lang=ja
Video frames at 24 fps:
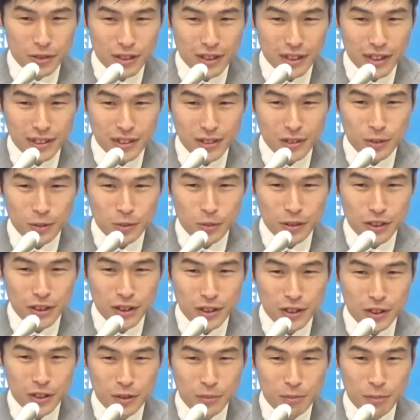拙速に
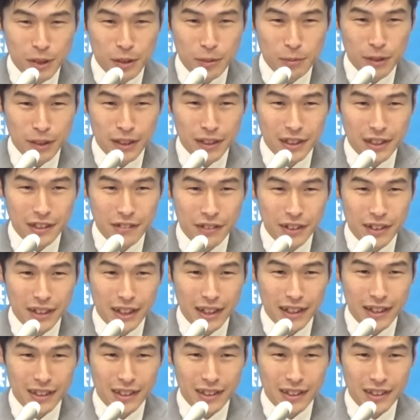進めるべきでは
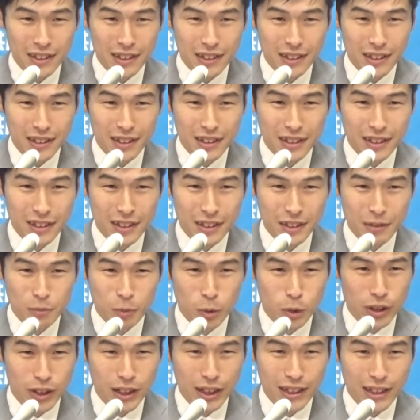ない
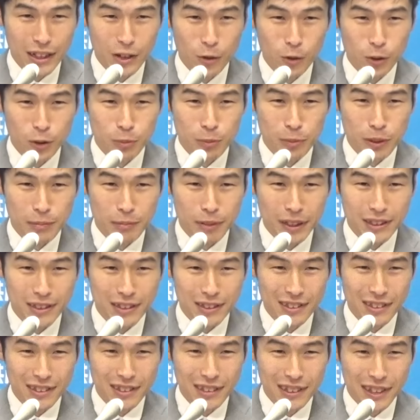問題だろうと思いま
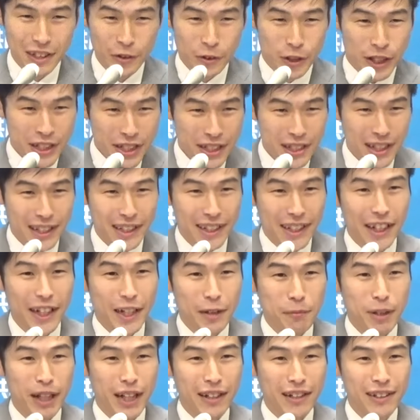す。あのいい案であ
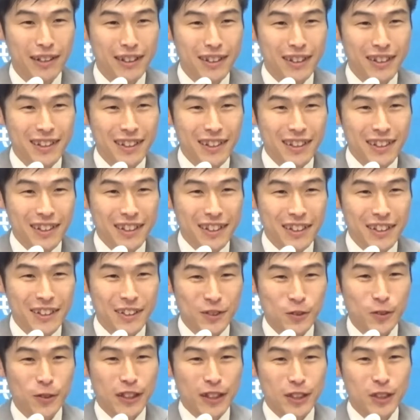れば
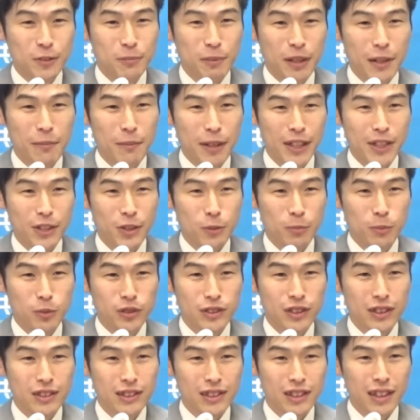急いで進めればいいと思う
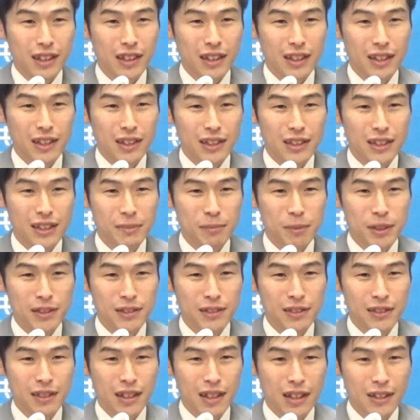んですが自
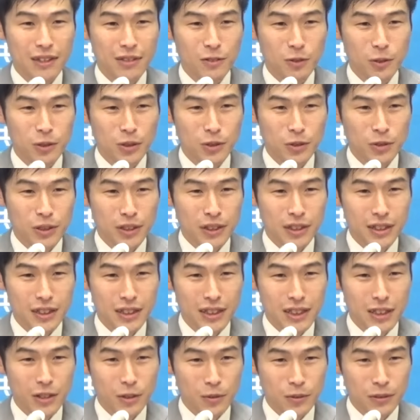民案を中心に
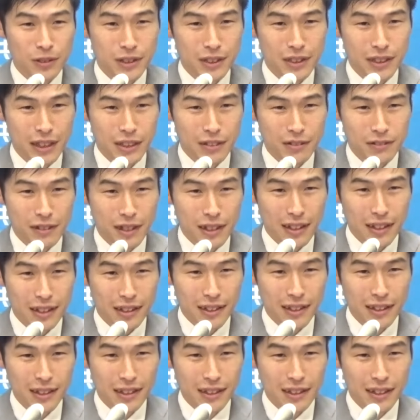議論をしている中
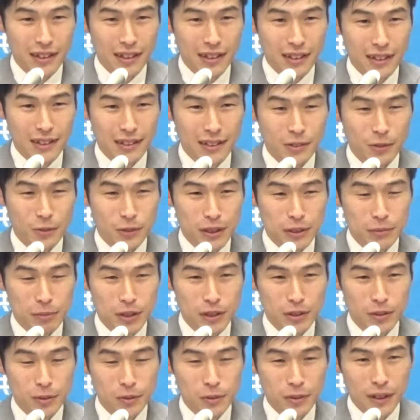でその自
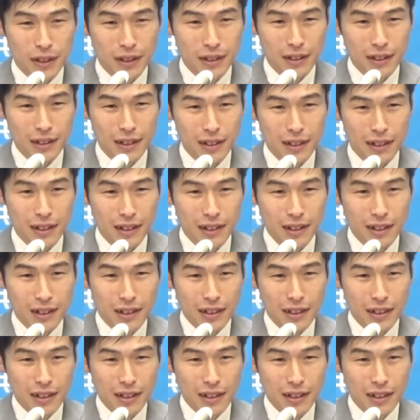民党の案が